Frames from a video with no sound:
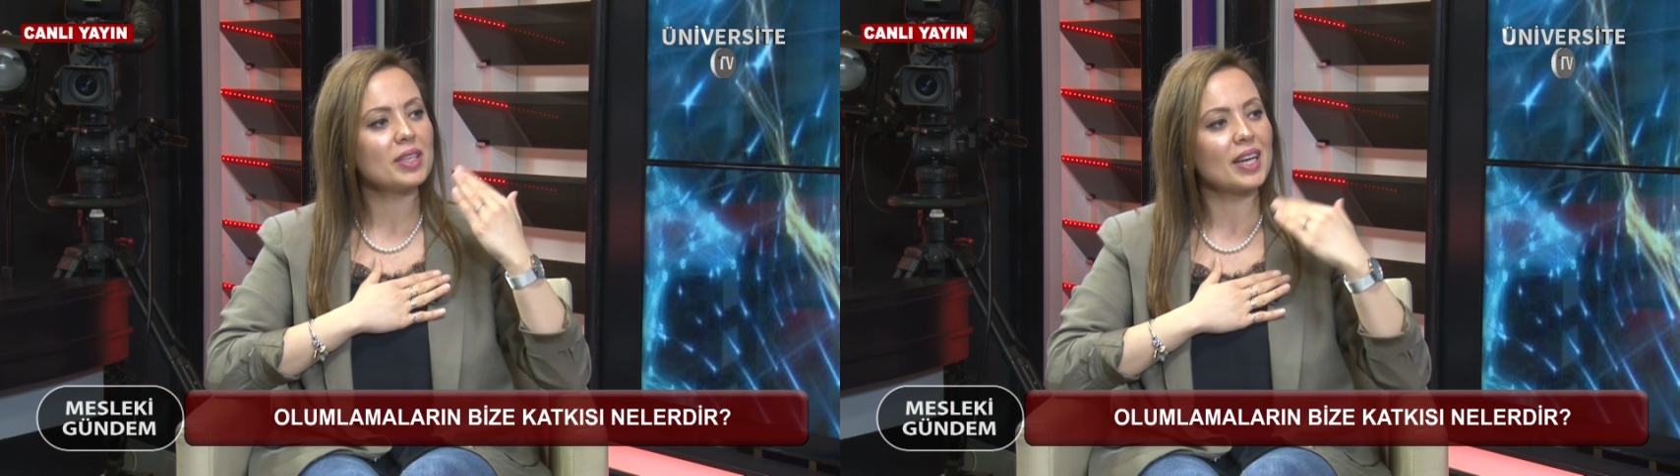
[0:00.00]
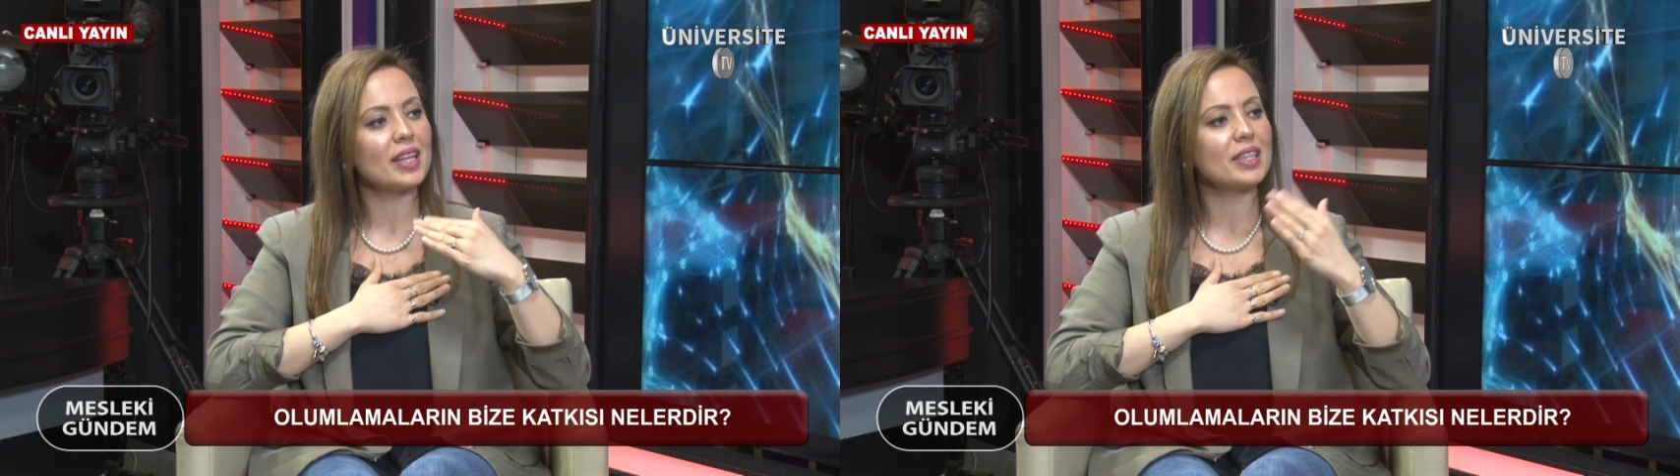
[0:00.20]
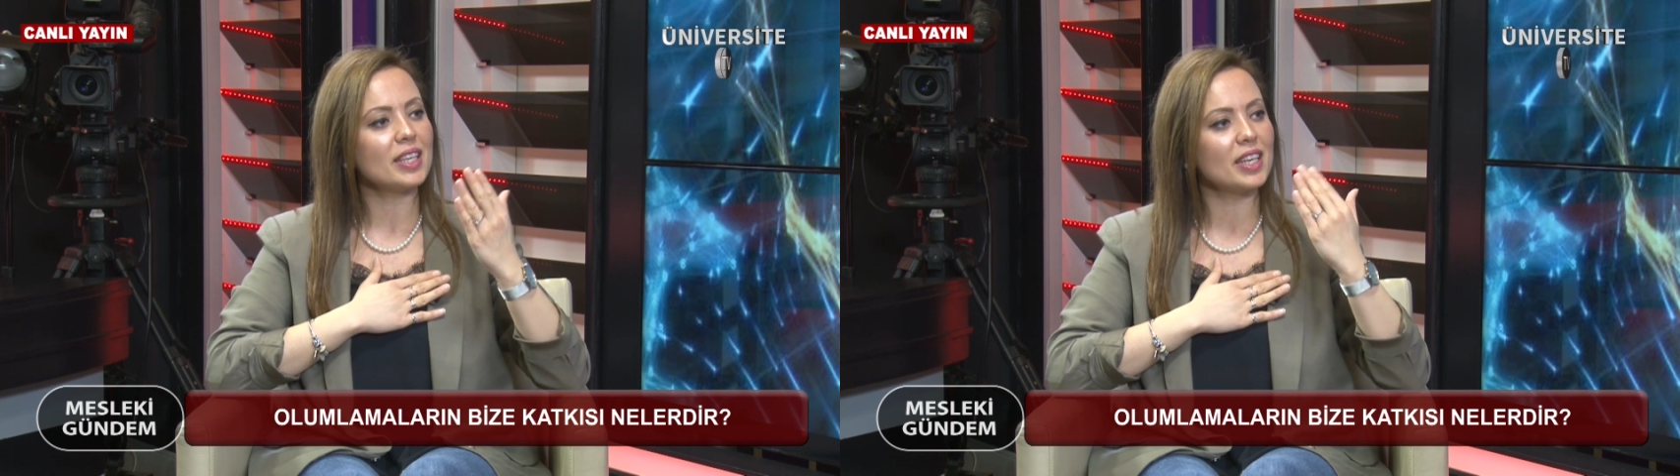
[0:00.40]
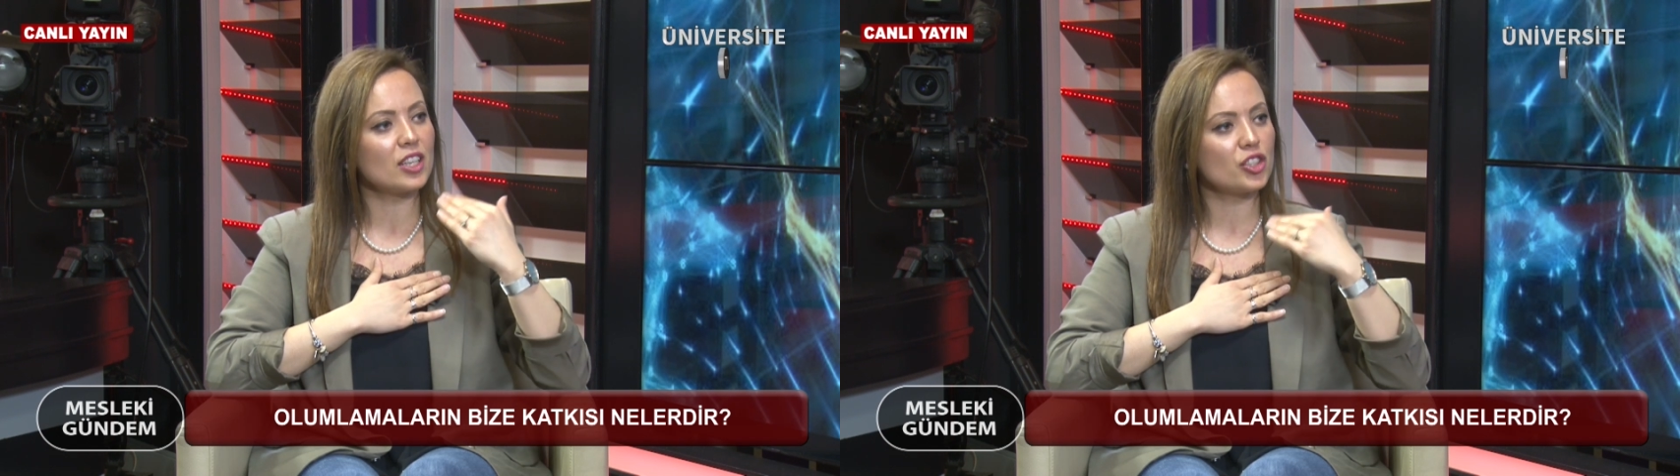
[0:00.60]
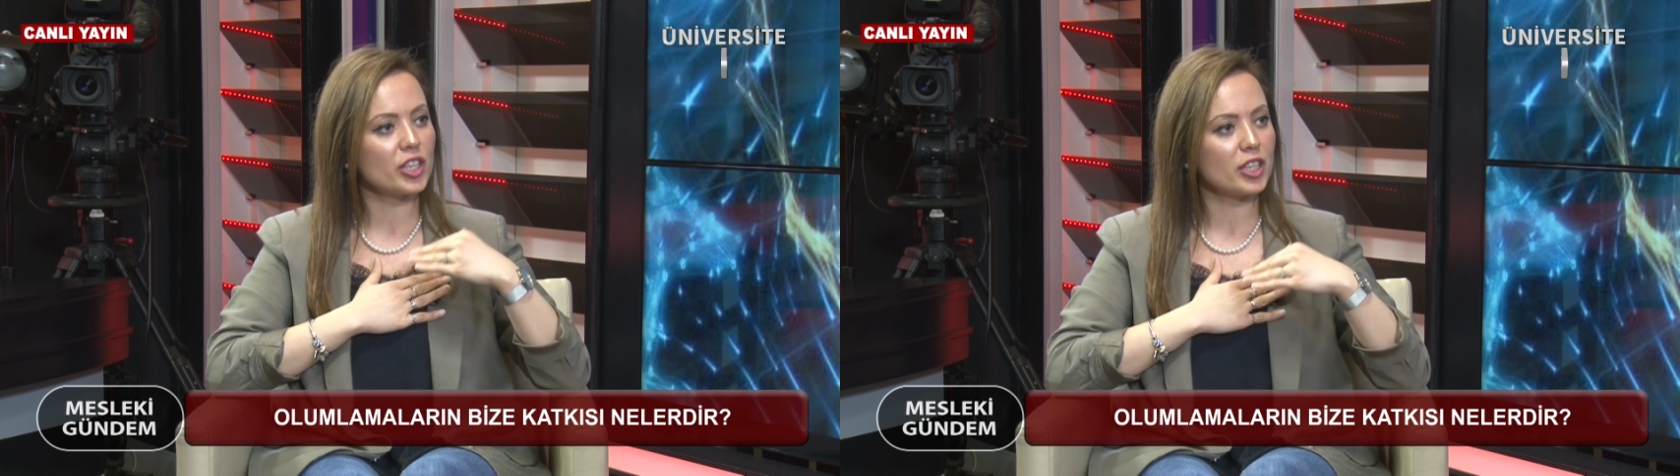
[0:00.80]
kendi
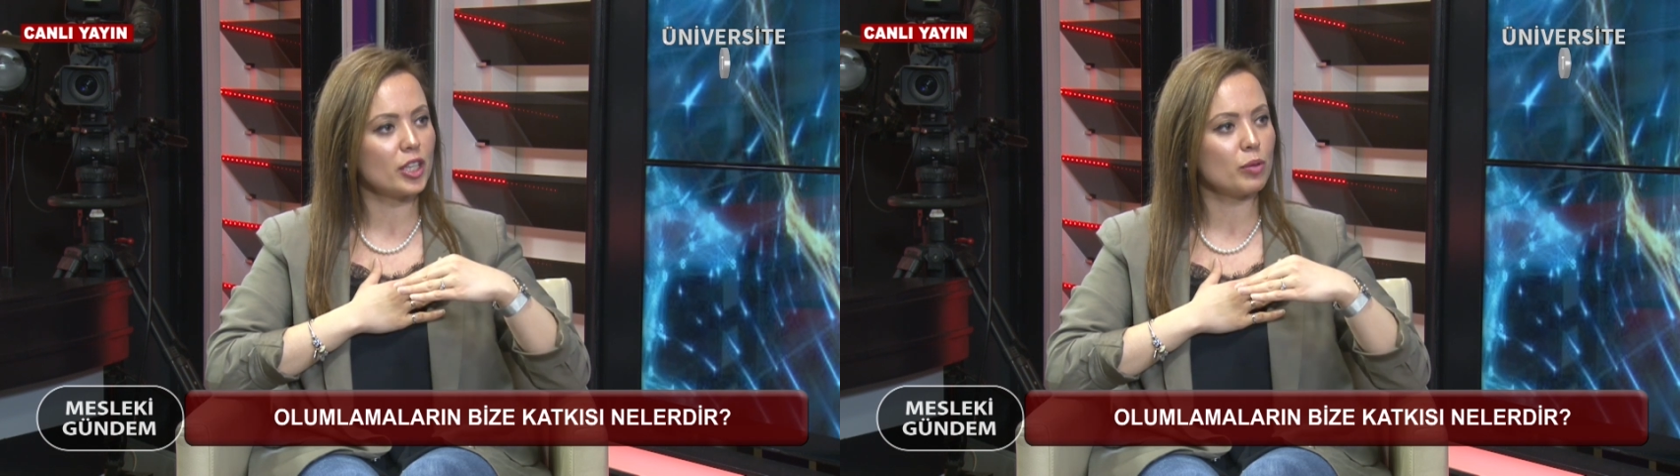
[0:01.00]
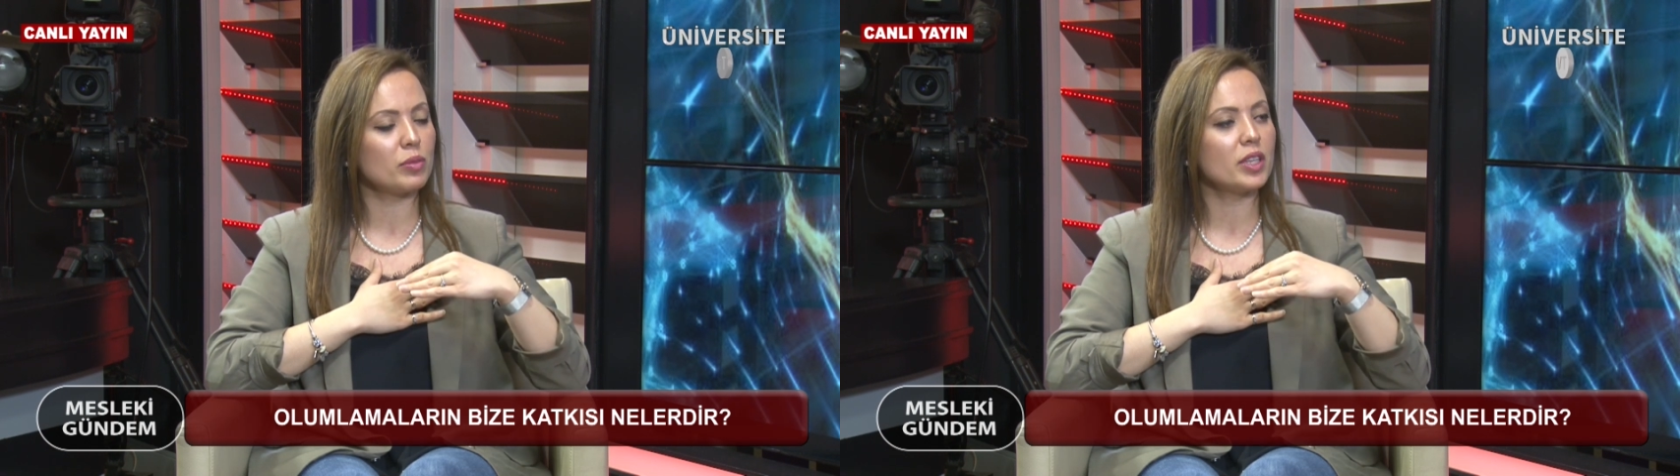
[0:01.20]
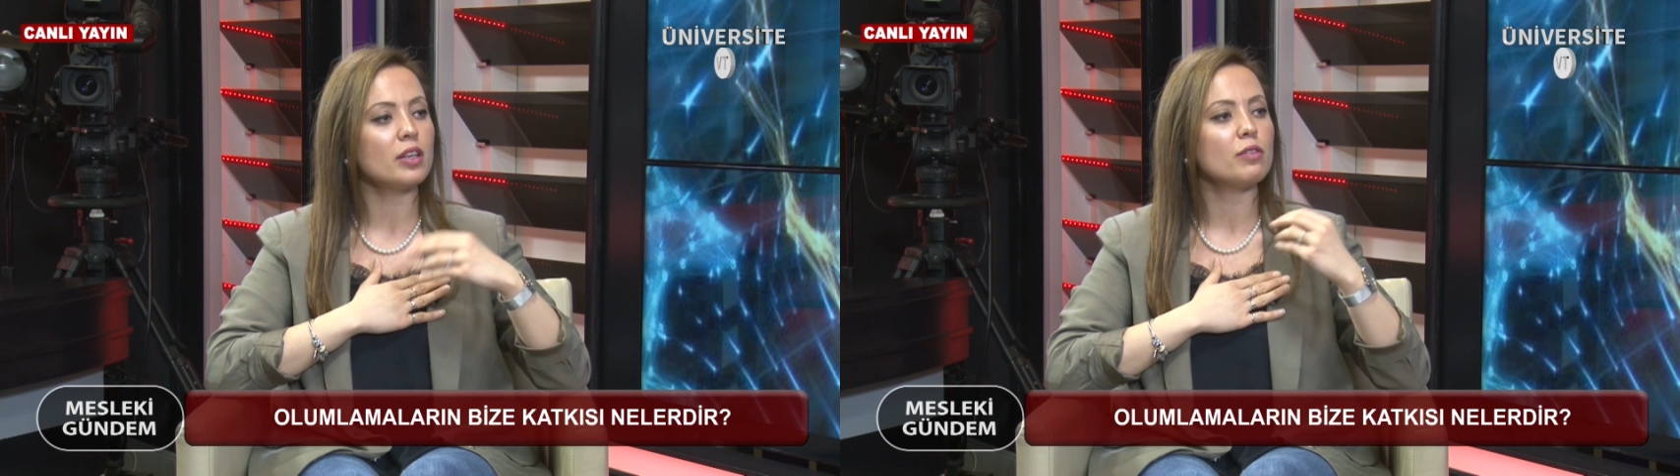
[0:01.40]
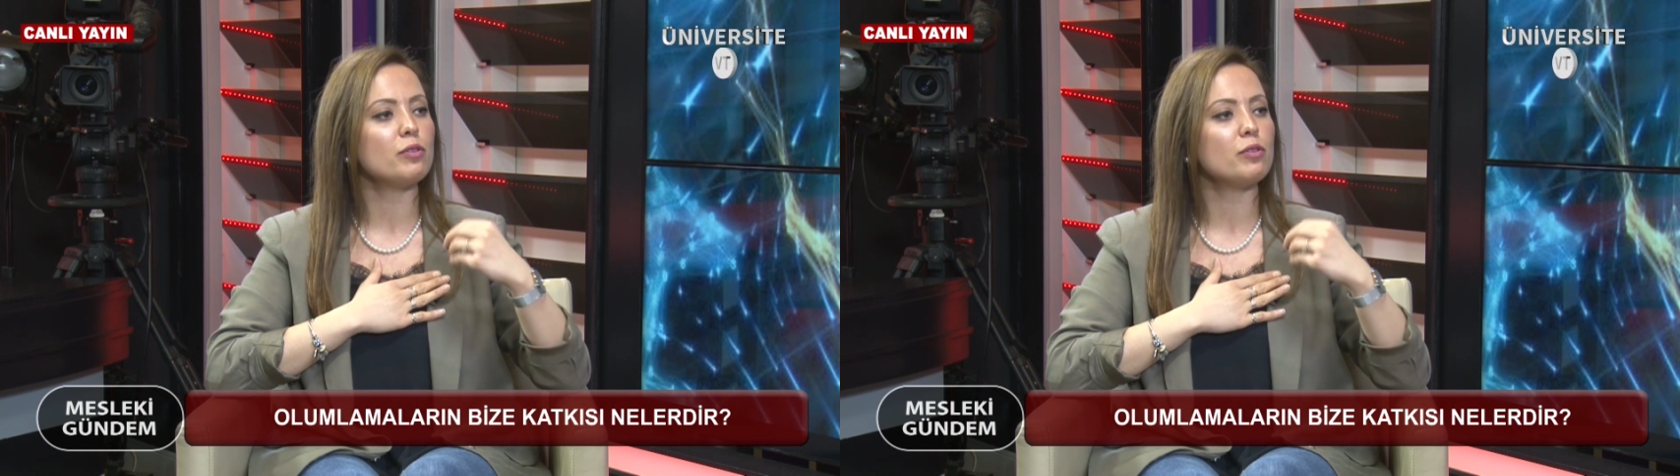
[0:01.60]
gerçekliğimde